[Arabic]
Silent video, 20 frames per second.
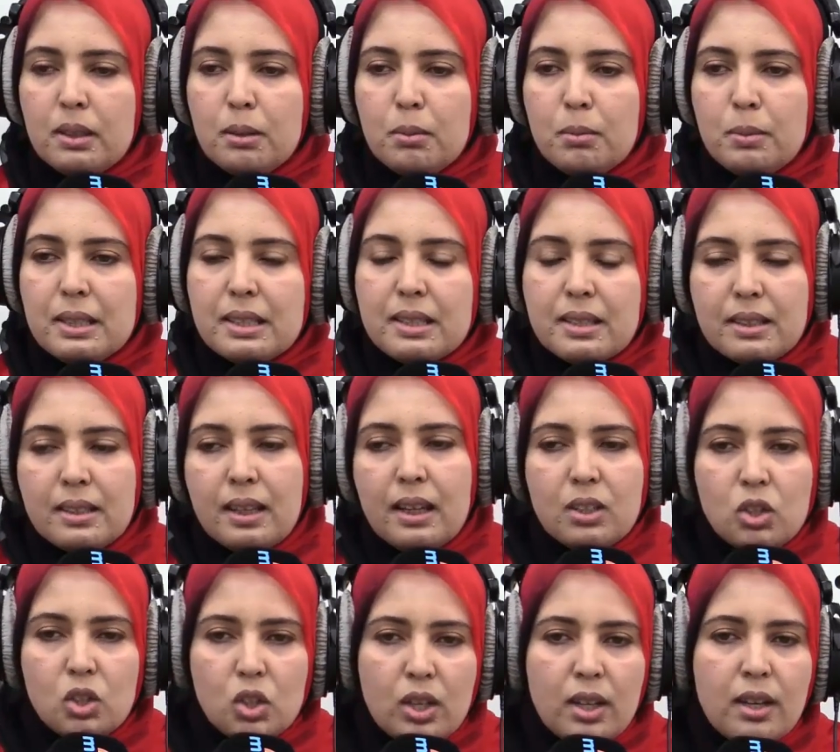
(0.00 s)
ما
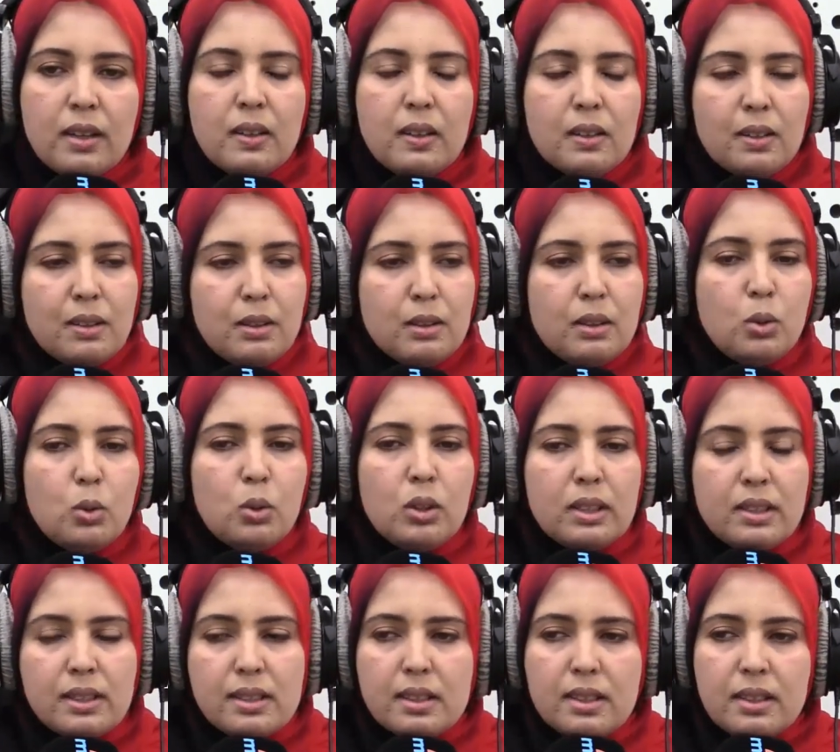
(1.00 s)
يصدعك شاي يقول
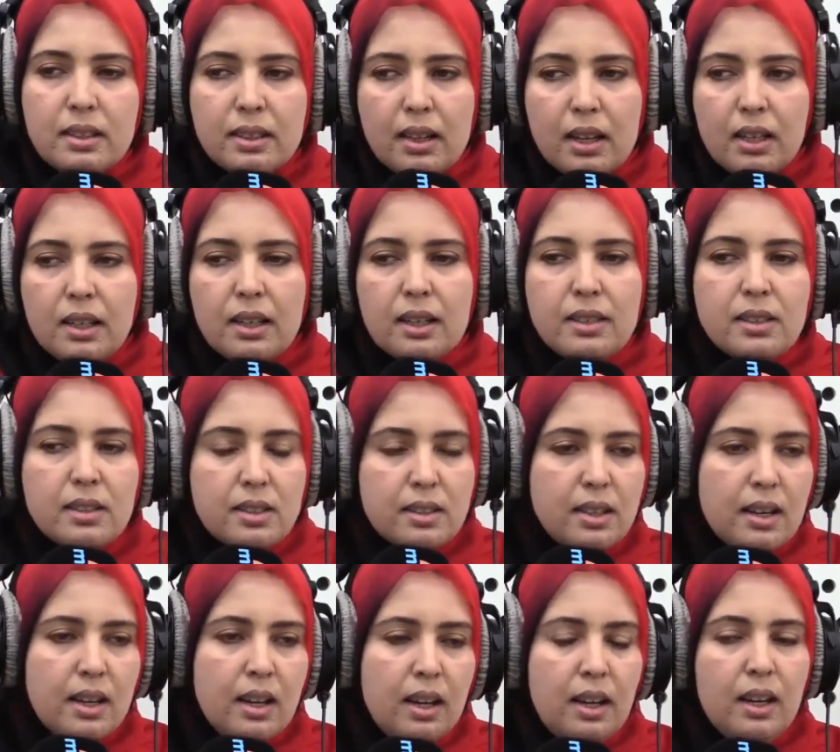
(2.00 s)
هذيك السيده خليها
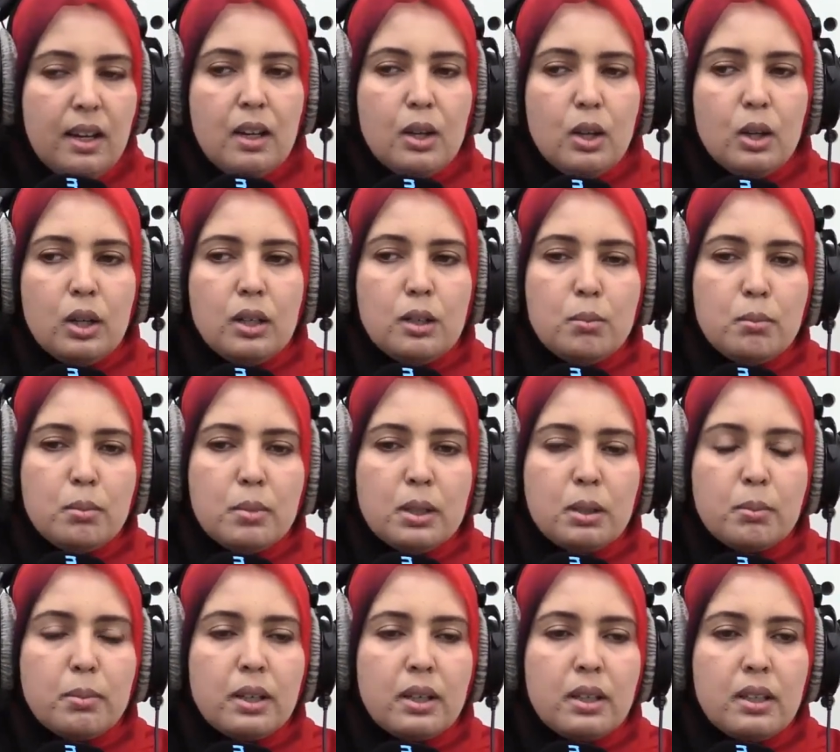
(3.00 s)
ترتاح لما
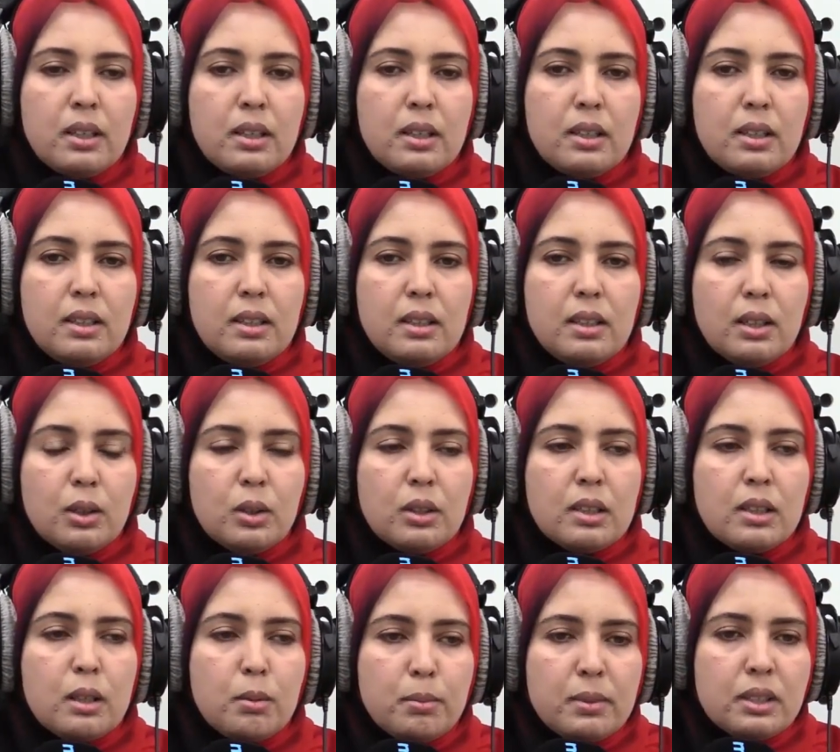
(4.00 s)
يبغي
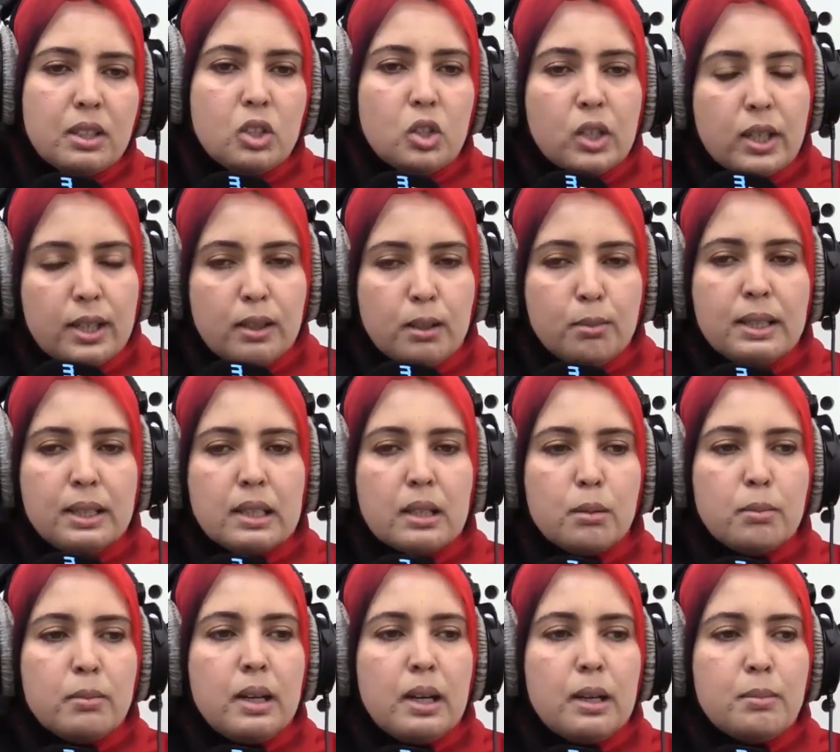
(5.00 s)
يطلب منك شي خدمه
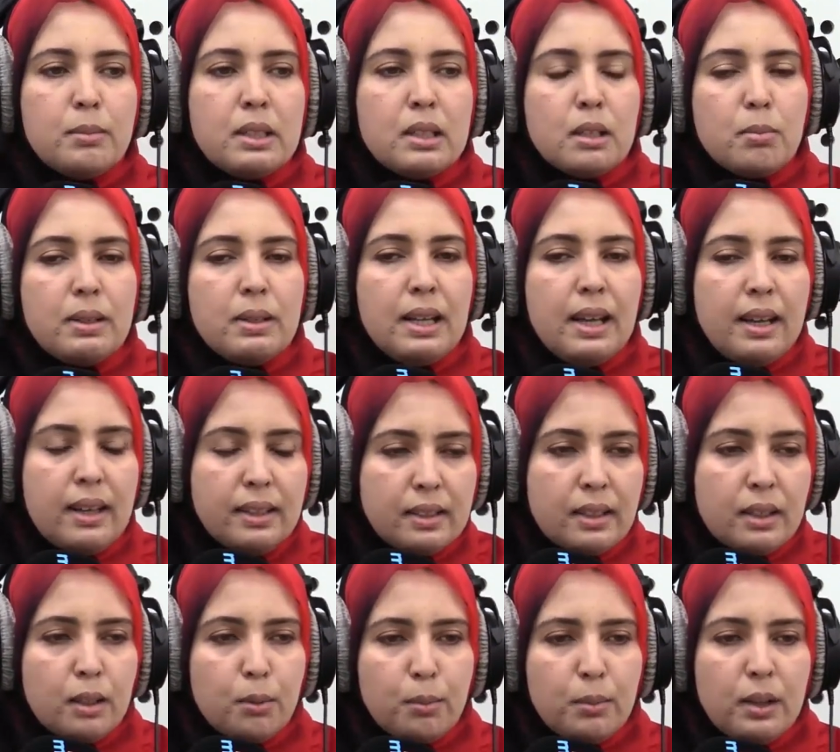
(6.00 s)
يطلبها منك
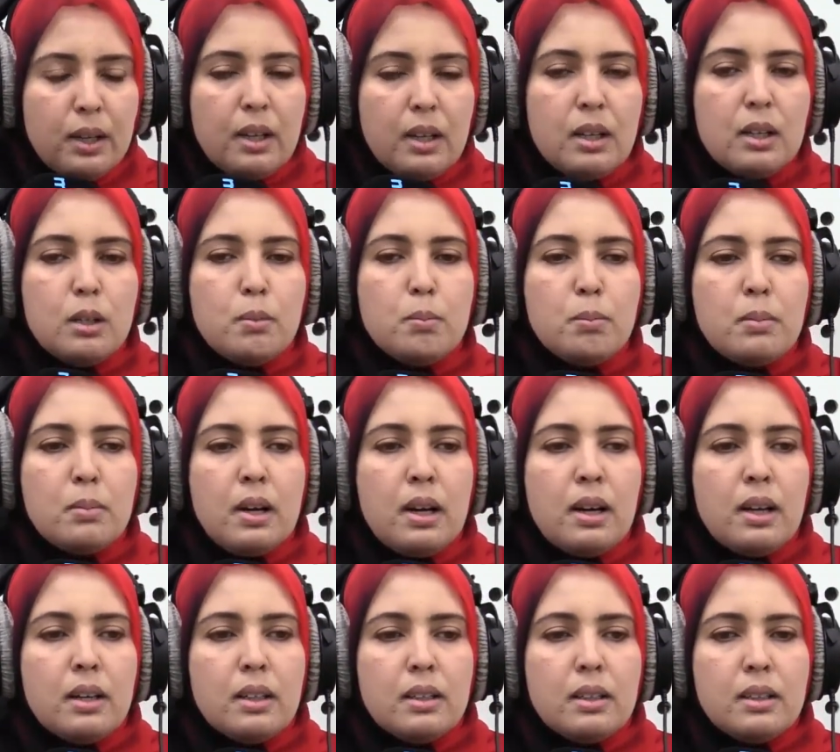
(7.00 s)
بالاداب
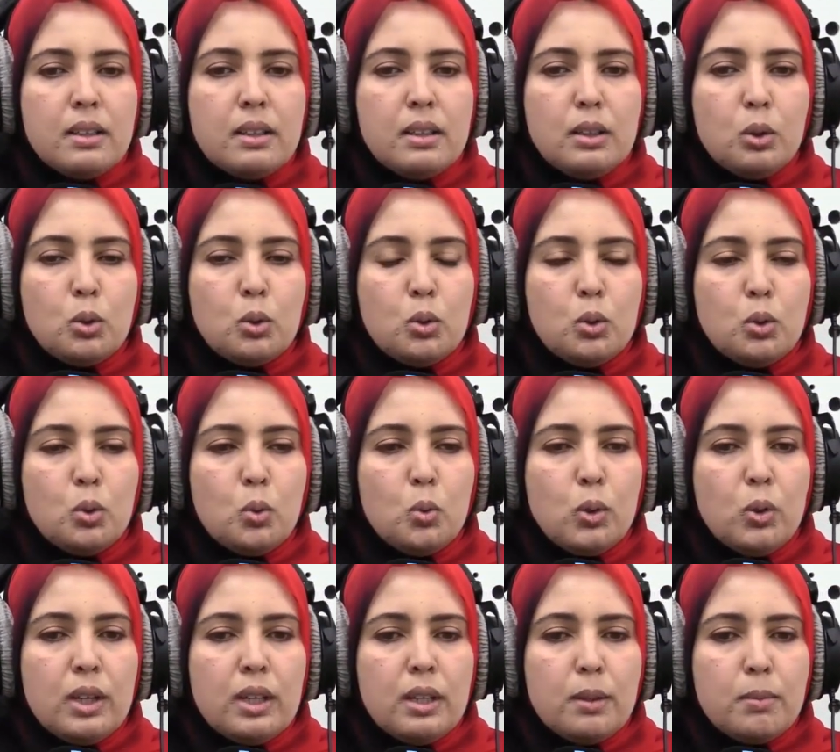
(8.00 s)
لما آه، يكون هو